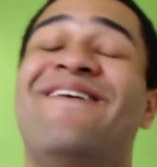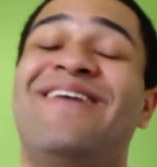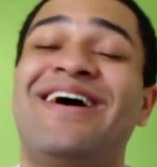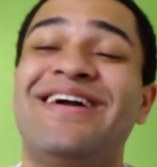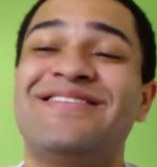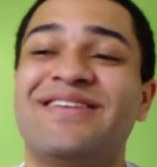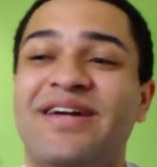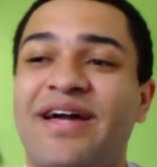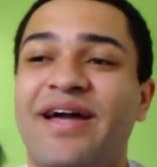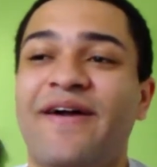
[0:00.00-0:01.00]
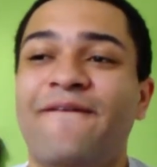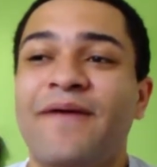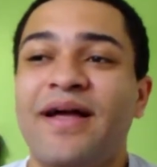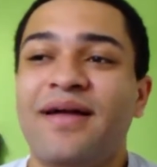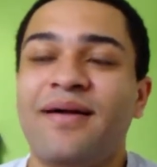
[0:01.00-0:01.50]
Mas
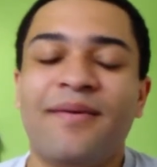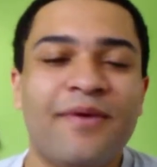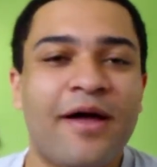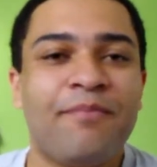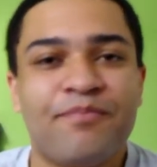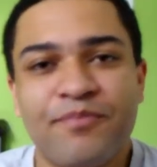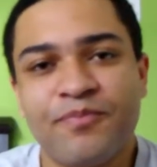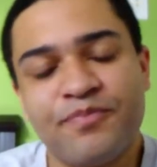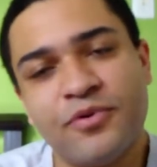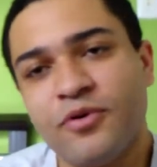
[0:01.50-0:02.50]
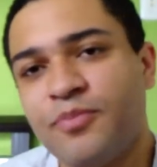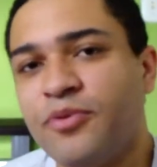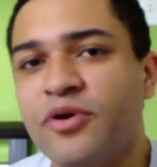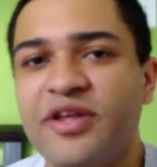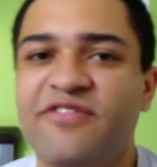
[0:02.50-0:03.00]
é, é, é por
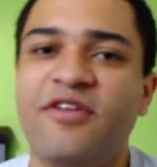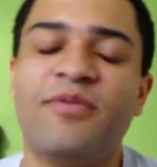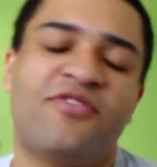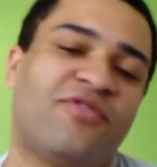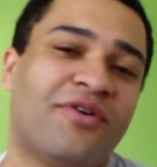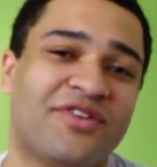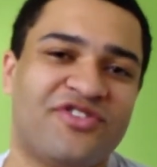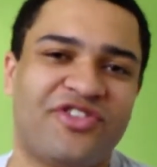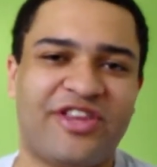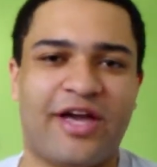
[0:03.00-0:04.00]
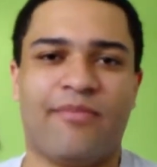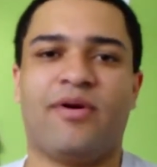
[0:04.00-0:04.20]
pura e simples falta de tempo,